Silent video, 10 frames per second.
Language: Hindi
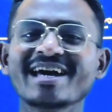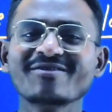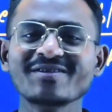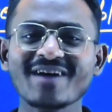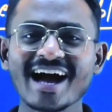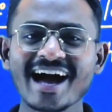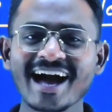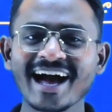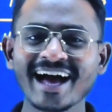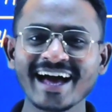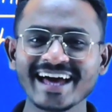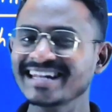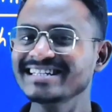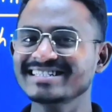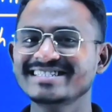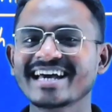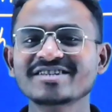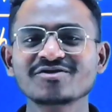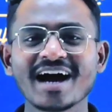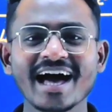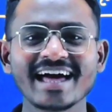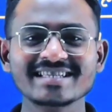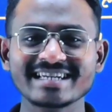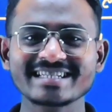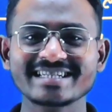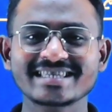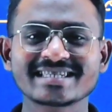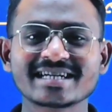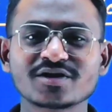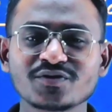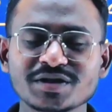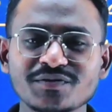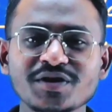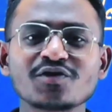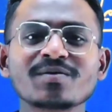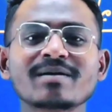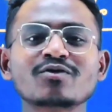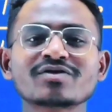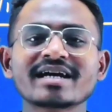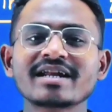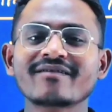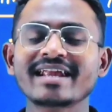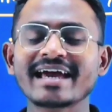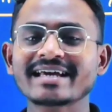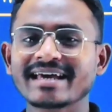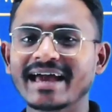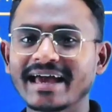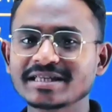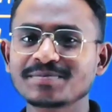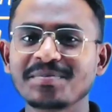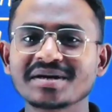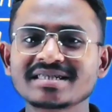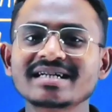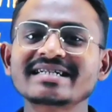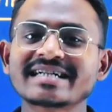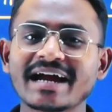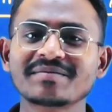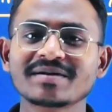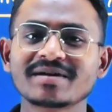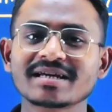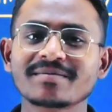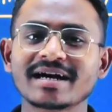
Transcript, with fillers: एवरीवन जय जोहार जय छत्तीसगढ़ तो इस वीडियो में हम लोग देखने वाले एक स्पेशल टाइम टेबल के